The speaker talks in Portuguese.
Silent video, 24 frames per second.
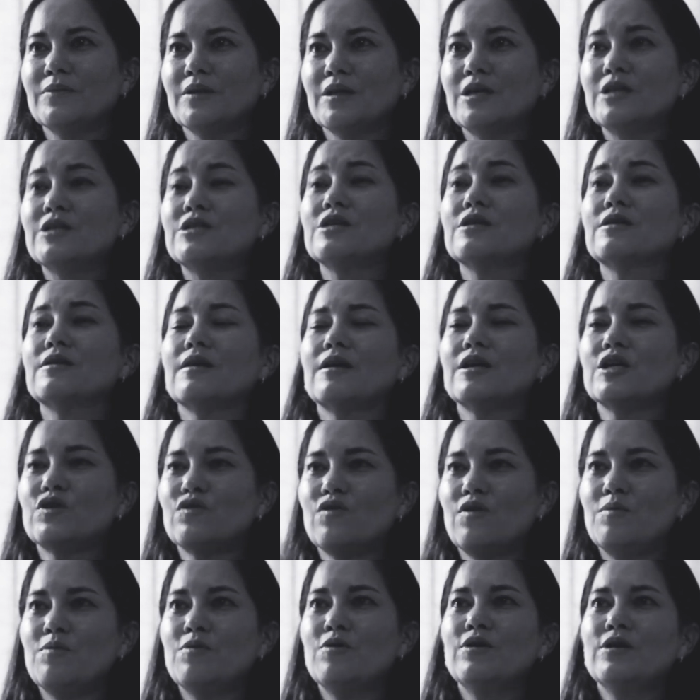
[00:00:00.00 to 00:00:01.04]
que se
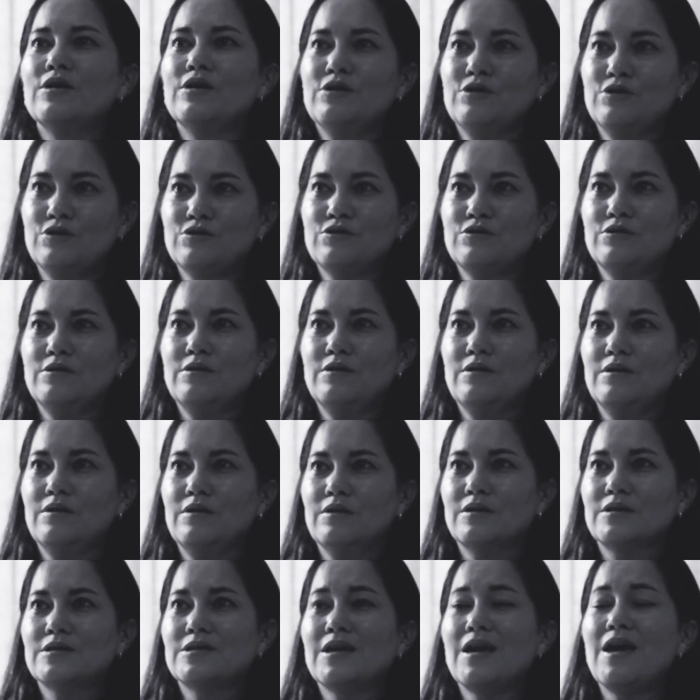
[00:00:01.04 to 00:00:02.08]
transformou nisso,
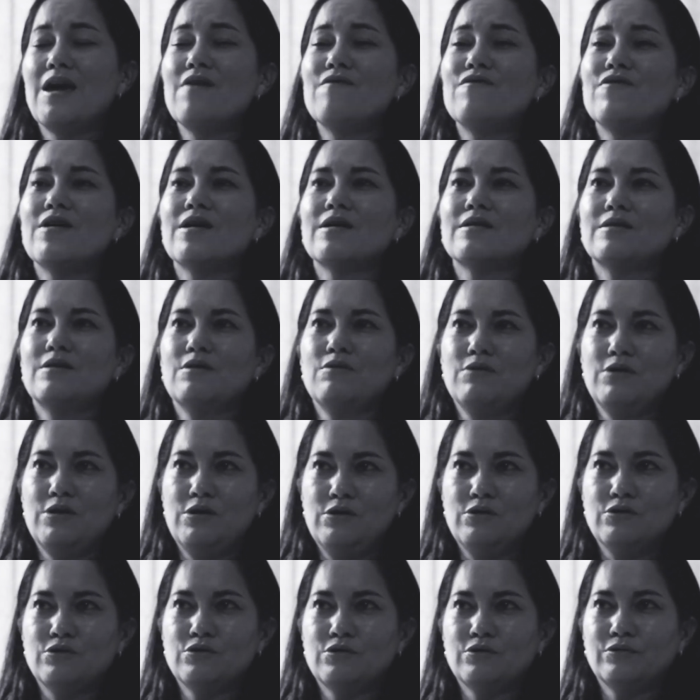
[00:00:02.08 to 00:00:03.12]
que se reverteu
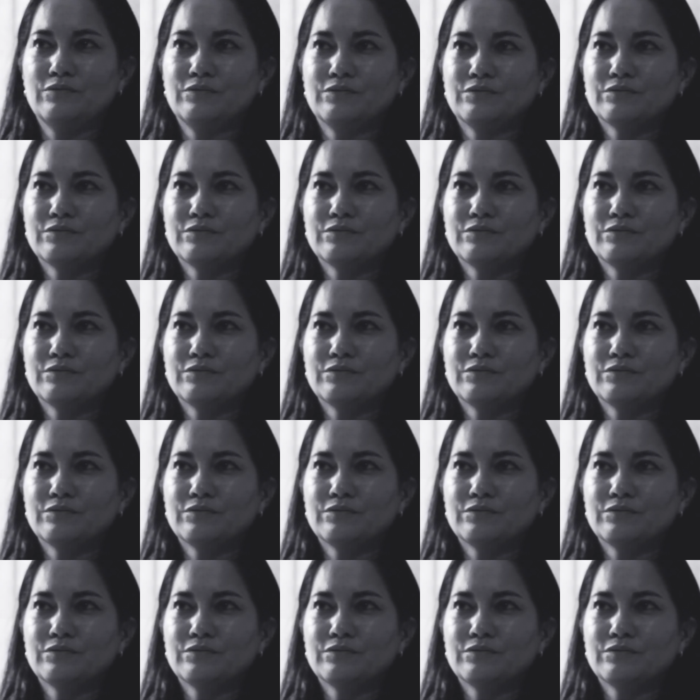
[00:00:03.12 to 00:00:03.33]
nisso.